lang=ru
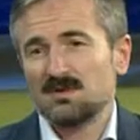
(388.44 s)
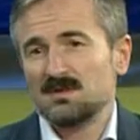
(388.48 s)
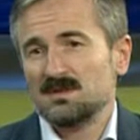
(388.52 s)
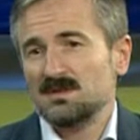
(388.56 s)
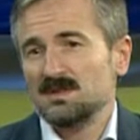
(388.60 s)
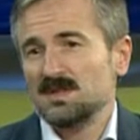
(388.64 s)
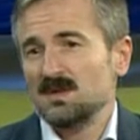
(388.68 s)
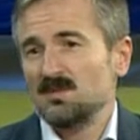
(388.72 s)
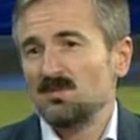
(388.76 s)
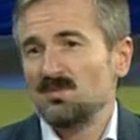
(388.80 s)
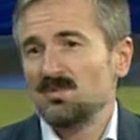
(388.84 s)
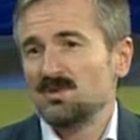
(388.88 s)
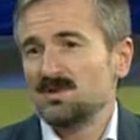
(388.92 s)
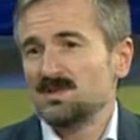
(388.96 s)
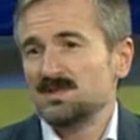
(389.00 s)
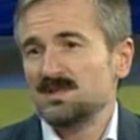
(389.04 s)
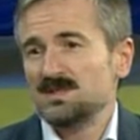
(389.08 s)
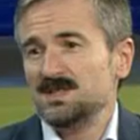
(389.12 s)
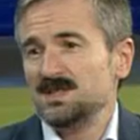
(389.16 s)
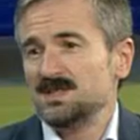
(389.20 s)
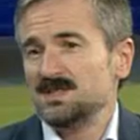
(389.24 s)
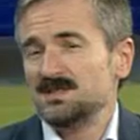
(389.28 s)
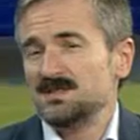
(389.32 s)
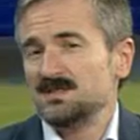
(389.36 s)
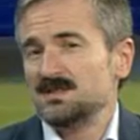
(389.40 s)
набор
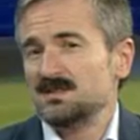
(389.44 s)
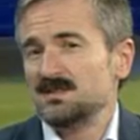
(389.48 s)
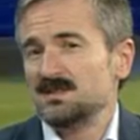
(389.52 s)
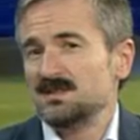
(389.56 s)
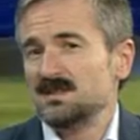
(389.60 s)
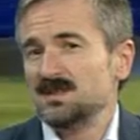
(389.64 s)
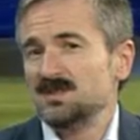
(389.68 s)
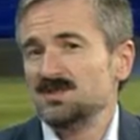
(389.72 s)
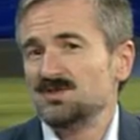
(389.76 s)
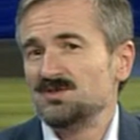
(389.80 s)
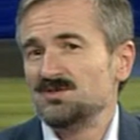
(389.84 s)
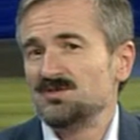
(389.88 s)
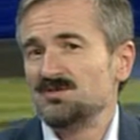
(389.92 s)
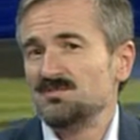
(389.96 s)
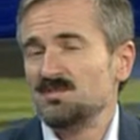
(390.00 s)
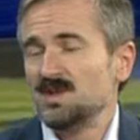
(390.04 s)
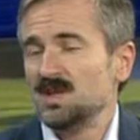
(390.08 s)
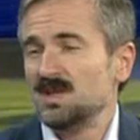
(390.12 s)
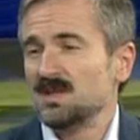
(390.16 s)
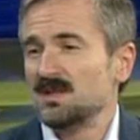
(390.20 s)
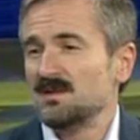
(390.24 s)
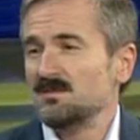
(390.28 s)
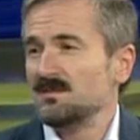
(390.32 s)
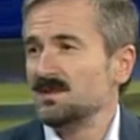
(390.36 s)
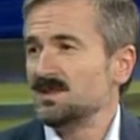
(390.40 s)
здесь э,
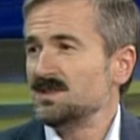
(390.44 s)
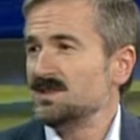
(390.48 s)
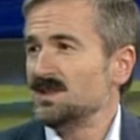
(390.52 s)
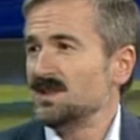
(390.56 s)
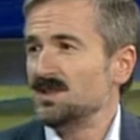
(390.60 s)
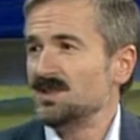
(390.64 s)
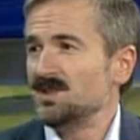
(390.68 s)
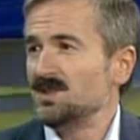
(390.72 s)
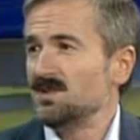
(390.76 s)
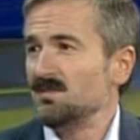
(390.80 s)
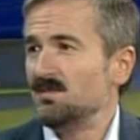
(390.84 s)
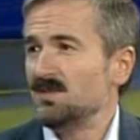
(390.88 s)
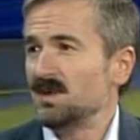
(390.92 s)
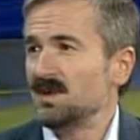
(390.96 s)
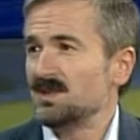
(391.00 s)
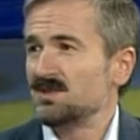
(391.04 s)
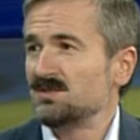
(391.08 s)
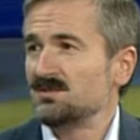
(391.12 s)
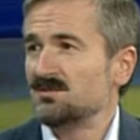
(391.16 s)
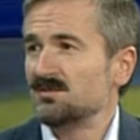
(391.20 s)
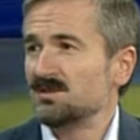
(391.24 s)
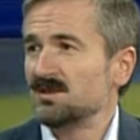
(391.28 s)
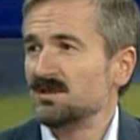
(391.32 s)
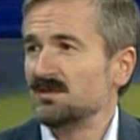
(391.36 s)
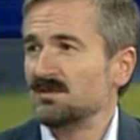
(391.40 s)
инструментов достаточно
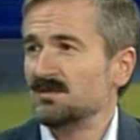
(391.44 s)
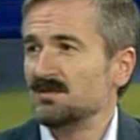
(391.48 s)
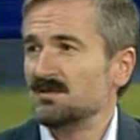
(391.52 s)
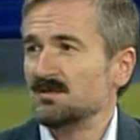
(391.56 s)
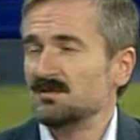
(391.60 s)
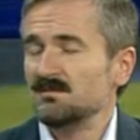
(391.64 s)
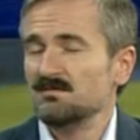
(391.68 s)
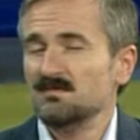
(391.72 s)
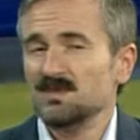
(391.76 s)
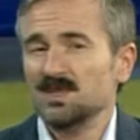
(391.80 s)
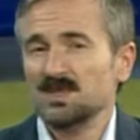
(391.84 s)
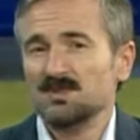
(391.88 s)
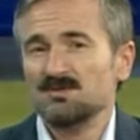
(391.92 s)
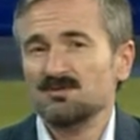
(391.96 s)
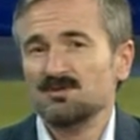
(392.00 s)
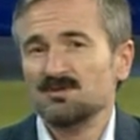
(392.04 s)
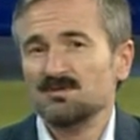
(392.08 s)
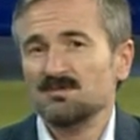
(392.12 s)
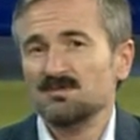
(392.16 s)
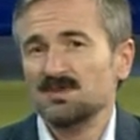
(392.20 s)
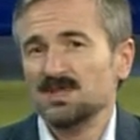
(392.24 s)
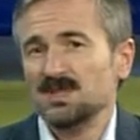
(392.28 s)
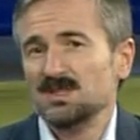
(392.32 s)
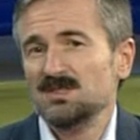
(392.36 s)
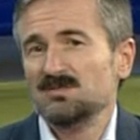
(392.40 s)
простой. Мы,
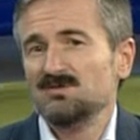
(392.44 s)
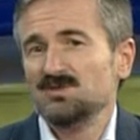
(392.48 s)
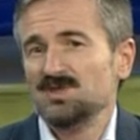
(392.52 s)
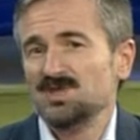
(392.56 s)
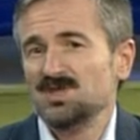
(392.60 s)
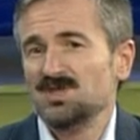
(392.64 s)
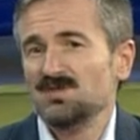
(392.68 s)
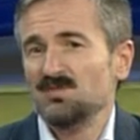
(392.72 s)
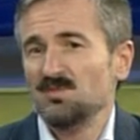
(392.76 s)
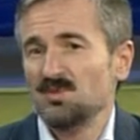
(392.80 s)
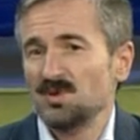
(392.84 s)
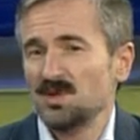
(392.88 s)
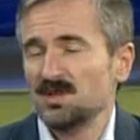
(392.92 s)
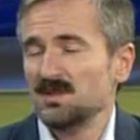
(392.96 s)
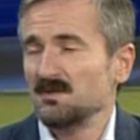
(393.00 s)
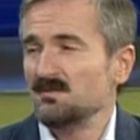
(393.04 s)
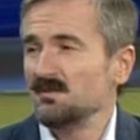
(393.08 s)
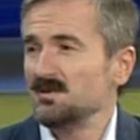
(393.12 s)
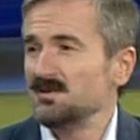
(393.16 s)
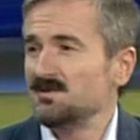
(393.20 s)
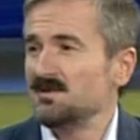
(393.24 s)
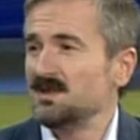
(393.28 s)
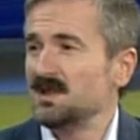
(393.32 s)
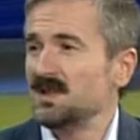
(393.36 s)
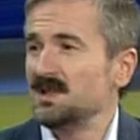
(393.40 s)
мы до сих пор, на
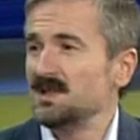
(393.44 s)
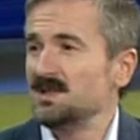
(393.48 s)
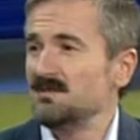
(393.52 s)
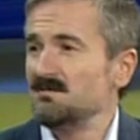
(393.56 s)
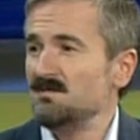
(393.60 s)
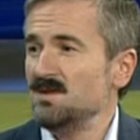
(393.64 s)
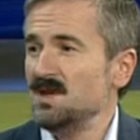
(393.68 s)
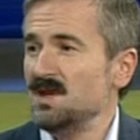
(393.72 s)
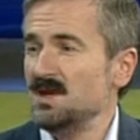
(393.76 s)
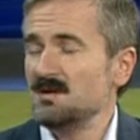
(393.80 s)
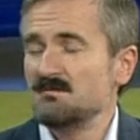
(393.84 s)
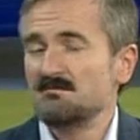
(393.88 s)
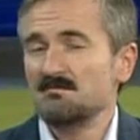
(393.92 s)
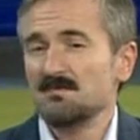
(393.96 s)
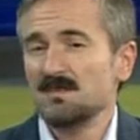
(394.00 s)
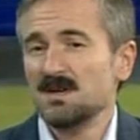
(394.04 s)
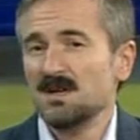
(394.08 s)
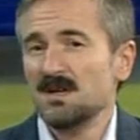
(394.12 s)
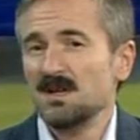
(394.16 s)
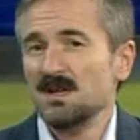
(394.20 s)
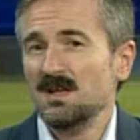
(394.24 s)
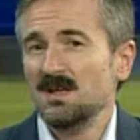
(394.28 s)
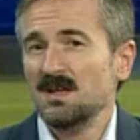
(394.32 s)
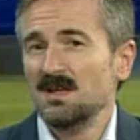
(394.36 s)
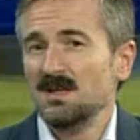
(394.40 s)
мой взгляд, имеем
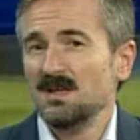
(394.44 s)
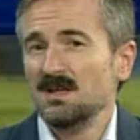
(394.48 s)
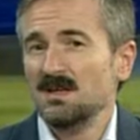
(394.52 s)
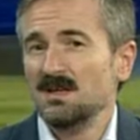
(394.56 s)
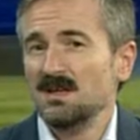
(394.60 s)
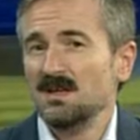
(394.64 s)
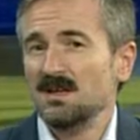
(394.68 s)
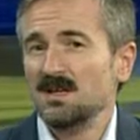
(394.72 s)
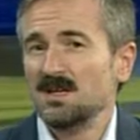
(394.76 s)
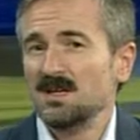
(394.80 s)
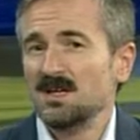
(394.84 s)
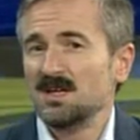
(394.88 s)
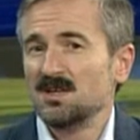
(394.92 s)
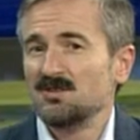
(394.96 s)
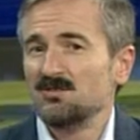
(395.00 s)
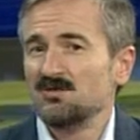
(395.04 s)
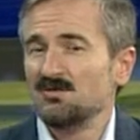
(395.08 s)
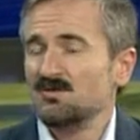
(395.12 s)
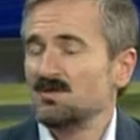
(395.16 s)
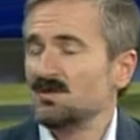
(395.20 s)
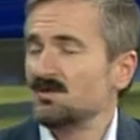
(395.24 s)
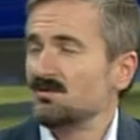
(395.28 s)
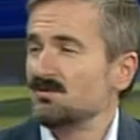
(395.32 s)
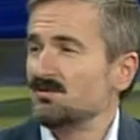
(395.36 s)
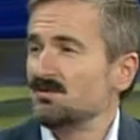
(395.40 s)
э,
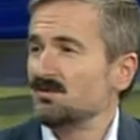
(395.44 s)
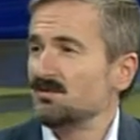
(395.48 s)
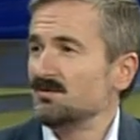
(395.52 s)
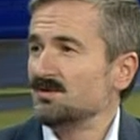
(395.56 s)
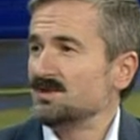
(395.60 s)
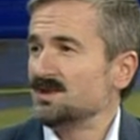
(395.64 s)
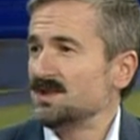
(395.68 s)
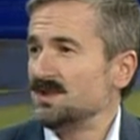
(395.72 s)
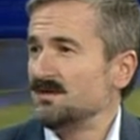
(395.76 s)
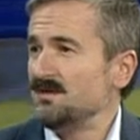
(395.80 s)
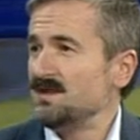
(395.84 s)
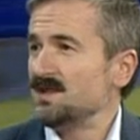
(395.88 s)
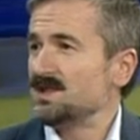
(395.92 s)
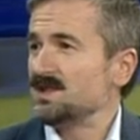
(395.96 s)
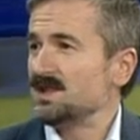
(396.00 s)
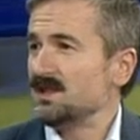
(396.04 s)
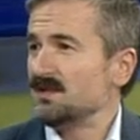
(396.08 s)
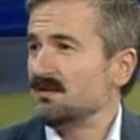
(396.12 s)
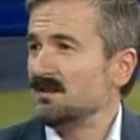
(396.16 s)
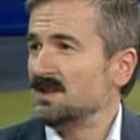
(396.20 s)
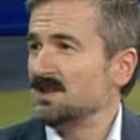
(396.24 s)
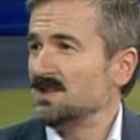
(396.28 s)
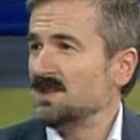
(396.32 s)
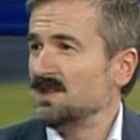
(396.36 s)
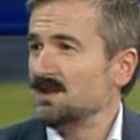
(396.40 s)
экономику
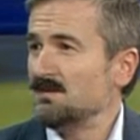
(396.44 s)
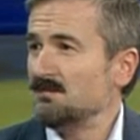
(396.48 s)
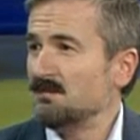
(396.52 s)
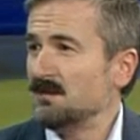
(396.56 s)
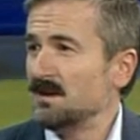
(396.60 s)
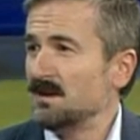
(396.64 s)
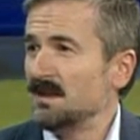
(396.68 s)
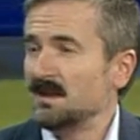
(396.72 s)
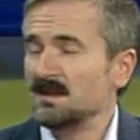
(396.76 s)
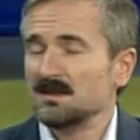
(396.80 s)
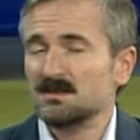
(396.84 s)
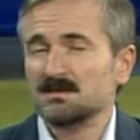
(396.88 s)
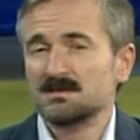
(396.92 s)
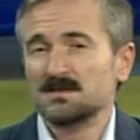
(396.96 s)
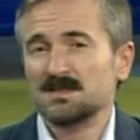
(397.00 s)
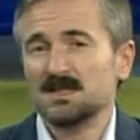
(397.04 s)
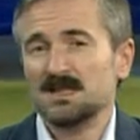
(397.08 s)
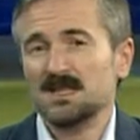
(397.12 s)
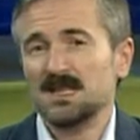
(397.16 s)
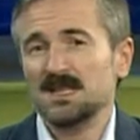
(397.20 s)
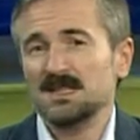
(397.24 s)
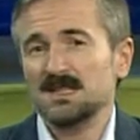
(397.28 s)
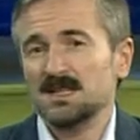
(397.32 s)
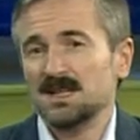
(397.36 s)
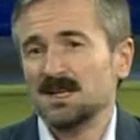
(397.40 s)
советского типа.
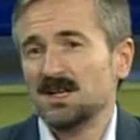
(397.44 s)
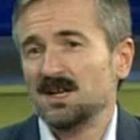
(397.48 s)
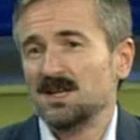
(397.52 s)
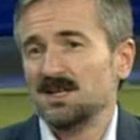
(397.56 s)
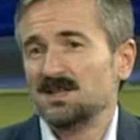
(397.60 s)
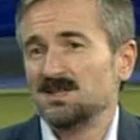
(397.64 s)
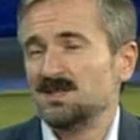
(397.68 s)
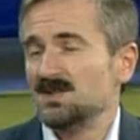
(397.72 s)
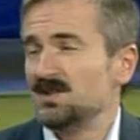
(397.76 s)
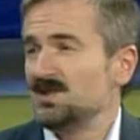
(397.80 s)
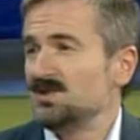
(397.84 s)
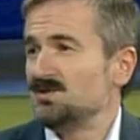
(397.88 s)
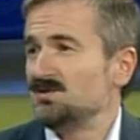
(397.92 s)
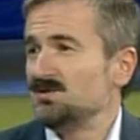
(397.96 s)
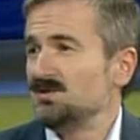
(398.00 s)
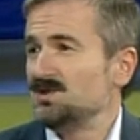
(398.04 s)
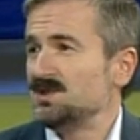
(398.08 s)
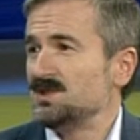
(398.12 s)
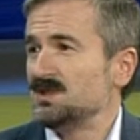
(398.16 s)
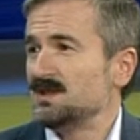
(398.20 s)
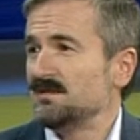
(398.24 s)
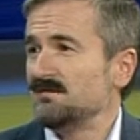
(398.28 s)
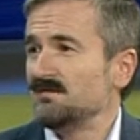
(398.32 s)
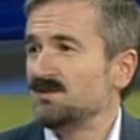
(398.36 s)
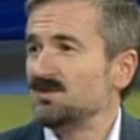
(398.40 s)
Э, она
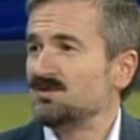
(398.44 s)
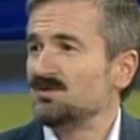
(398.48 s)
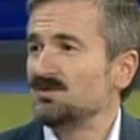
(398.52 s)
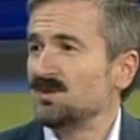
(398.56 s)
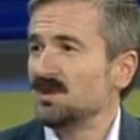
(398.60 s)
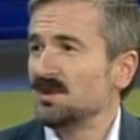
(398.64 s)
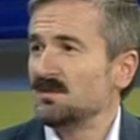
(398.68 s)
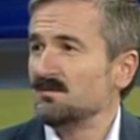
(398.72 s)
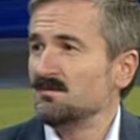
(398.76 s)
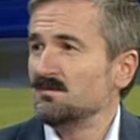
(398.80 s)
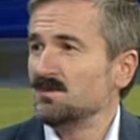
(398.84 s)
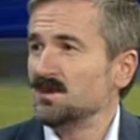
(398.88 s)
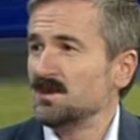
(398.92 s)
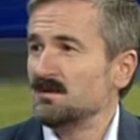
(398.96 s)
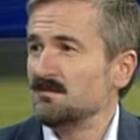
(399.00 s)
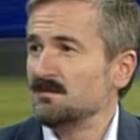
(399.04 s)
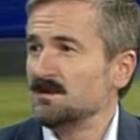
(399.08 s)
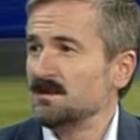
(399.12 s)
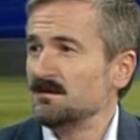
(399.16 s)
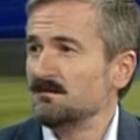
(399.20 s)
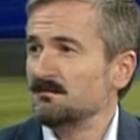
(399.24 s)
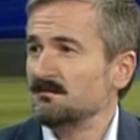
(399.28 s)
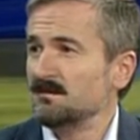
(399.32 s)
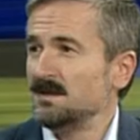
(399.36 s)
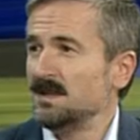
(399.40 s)
характеризуется высоким
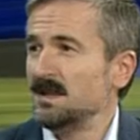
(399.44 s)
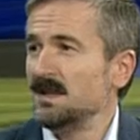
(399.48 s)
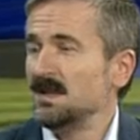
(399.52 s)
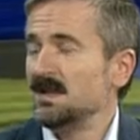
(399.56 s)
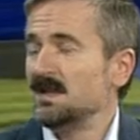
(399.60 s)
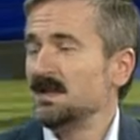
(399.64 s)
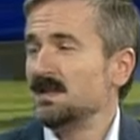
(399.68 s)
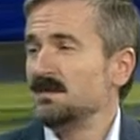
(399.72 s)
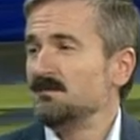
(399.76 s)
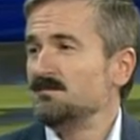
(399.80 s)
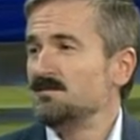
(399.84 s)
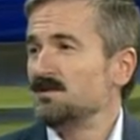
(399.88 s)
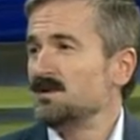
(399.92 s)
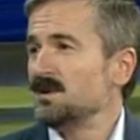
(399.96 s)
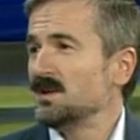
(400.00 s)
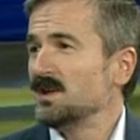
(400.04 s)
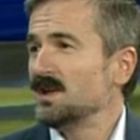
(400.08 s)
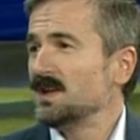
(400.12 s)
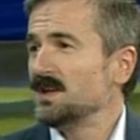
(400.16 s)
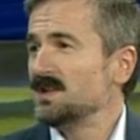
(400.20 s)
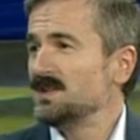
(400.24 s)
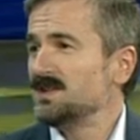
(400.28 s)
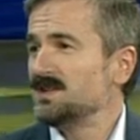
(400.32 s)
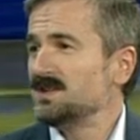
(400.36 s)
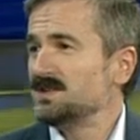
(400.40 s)
уровнем
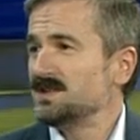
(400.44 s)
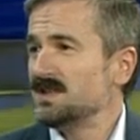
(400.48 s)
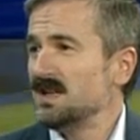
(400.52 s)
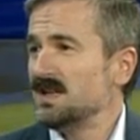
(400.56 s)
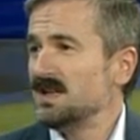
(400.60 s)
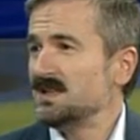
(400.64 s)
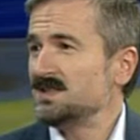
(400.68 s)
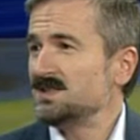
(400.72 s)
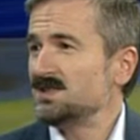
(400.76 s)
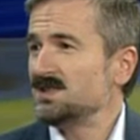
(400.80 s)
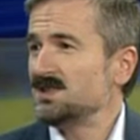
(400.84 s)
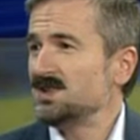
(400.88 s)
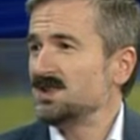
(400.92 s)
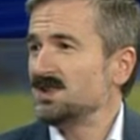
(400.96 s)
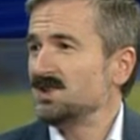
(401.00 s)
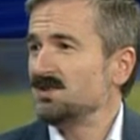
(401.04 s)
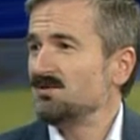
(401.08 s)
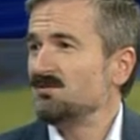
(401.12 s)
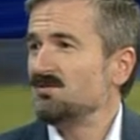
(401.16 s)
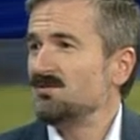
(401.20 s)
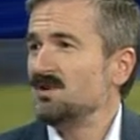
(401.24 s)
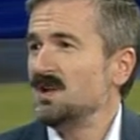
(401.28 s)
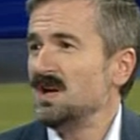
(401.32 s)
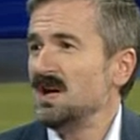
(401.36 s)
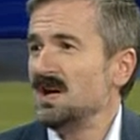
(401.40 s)
бюрократизации,
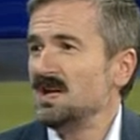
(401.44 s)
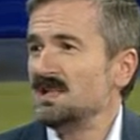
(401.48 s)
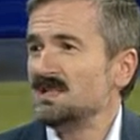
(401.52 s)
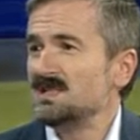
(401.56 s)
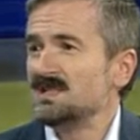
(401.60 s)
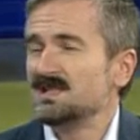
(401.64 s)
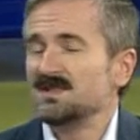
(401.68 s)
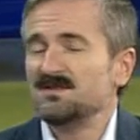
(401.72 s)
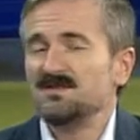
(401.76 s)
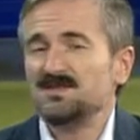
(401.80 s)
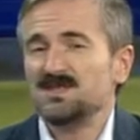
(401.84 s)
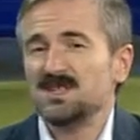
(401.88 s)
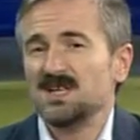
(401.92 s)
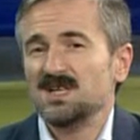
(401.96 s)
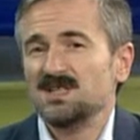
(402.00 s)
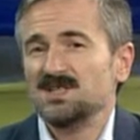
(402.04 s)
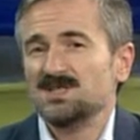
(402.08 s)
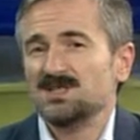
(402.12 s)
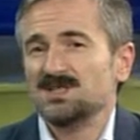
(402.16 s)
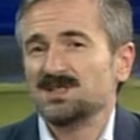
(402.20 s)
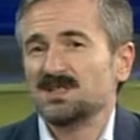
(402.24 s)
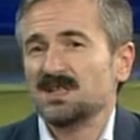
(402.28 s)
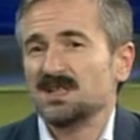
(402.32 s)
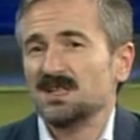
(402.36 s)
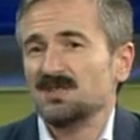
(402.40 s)
регуляции
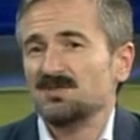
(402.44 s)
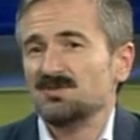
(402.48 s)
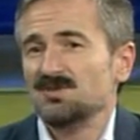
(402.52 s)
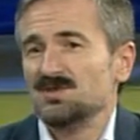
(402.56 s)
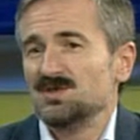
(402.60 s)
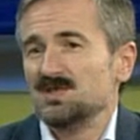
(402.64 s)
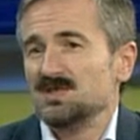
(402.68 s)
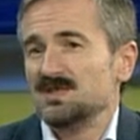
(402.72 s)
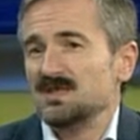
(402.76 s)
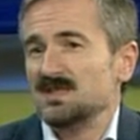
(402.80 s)
всяческой. То есть